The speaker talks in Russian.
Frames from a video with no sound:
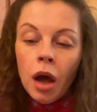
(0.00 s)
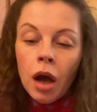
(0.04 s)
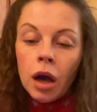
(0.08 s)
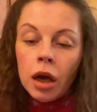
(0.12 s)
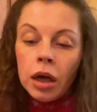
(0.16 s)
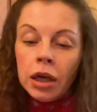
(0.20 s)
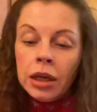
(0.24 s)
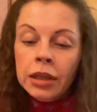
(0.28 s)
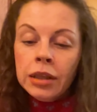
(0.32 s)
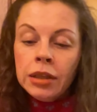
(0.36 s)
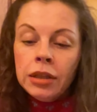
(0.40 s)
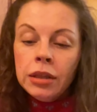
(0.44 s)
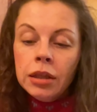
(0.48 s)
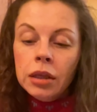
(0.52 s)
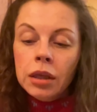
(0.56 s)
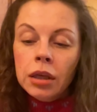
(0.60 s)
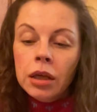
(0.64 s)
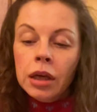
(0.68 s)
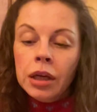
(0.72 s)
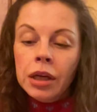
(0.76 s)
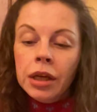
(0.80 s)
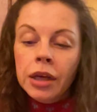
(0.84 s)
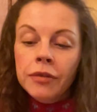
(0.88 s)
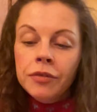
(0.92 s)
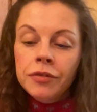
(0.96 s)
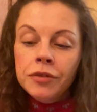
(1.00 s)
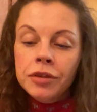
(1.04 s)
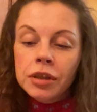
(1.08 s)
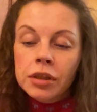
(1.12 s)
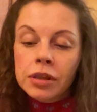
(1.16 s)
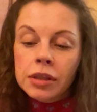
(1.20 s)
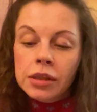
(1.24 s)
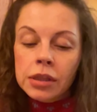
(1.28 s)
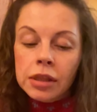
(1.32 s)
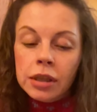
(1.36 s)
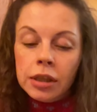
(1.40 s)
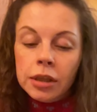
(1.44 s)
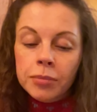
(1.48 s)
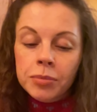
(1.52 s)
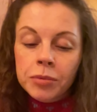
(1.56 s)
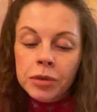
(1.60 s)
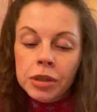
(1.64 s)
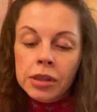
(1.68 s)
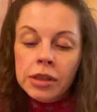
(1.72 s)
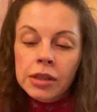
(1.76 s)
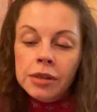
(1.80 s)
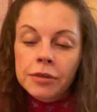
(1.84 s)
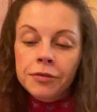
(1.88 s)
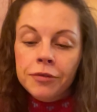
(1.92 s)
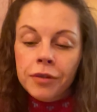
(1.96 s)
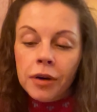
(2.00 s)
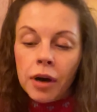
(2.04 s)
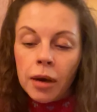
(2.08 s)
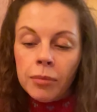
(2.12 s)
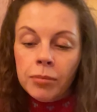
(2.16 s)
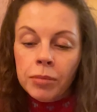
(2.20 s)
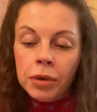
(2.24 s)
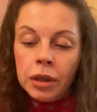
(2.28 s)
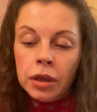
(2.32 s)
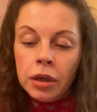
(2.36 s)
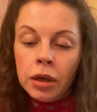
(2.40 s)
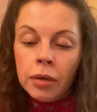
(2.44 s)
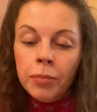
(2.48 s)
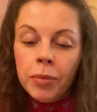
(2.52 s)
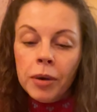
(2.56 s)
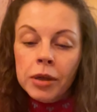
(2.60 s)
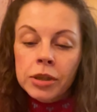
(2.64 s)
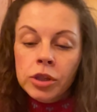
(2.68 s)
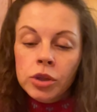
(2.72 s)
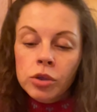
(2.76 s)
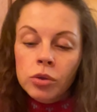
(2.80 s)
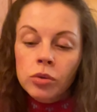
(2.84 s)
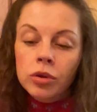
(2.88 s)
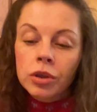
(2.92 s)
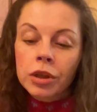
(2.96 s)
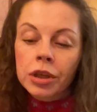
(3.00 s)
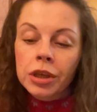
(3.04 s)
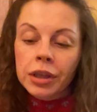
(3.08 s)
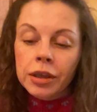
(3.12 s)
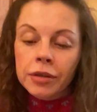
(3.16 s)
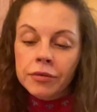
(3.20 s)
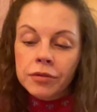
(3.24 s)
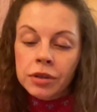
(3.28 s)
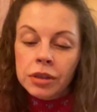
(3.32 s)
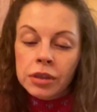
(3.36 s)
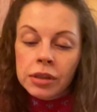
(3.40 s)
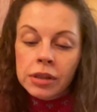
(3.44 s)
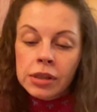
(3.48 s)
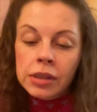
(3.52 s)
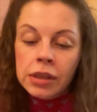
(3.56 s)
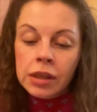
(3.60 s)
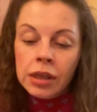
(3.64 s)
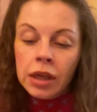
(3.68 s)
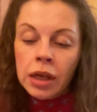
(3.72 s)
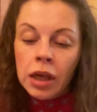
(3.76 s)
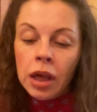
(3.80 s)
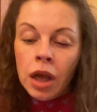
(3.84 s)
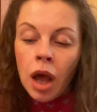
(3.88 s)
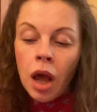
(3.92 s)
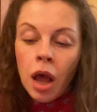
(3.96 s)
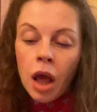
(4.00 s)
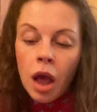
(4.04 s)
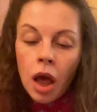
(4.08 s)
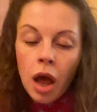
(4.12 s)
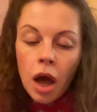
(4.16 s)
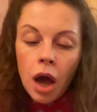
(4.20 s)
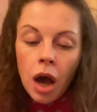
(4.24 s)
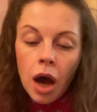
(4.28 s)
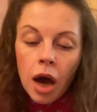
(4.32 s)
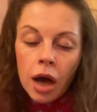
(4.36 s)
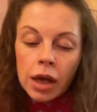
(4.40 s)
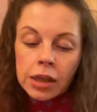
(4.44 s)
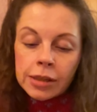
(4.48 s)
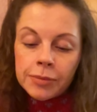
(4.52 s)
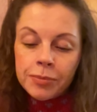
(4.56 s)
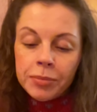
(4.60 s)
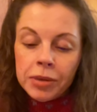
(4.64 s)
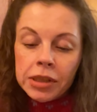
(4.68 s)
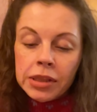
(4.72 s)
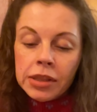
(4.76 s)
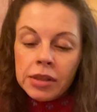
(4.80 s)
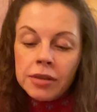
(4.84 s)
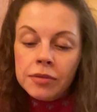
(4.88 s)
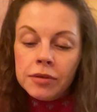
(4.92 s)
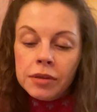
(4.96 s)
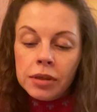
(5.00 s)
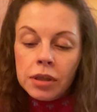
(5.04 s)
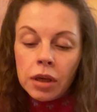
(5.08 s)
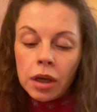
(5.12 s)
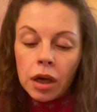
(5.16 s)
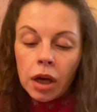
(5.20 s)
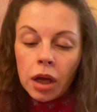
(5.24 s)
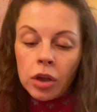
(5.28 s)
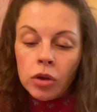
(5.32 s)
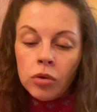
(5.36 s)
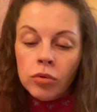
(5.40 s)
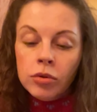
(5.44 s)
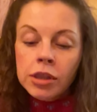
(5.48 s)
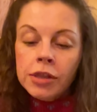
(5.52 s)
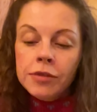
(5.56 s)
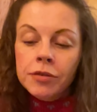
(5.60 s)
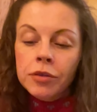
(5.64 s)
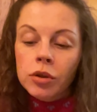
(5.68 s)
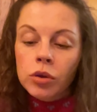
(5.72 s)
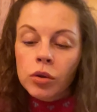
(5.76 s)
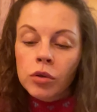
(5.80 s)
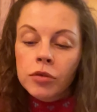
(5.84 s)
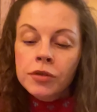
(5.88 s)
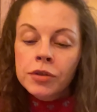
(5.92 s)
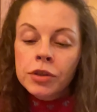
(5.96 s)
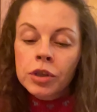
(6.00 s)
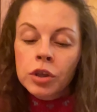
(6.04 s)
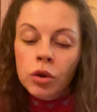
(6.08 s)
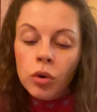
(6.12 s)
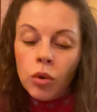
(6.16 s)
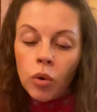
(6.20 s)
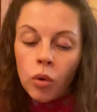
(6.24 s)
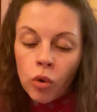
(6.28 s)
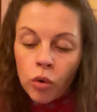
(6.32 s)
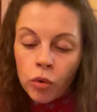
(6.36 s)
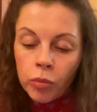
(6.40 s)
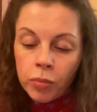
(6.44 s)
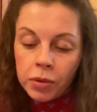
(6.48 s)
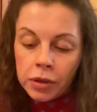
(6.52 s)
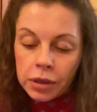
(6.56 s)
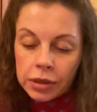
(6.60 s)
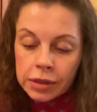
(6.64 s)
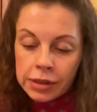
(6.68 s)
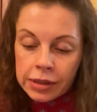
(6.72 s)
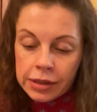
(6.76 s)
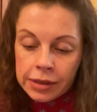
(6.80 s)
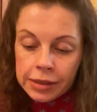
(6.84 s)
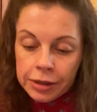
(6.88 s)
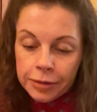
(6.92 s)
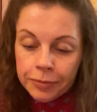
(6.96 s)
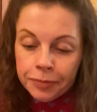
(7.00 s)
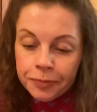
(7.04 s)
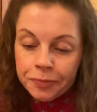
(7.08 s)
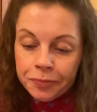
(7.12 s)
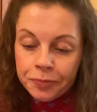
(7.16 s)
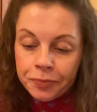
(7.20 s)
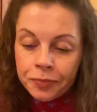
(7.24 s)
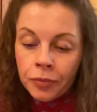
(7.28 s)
Это Рефтинская птицефабрика, поселок Рефтинский – Асбестовский район Свердловской области.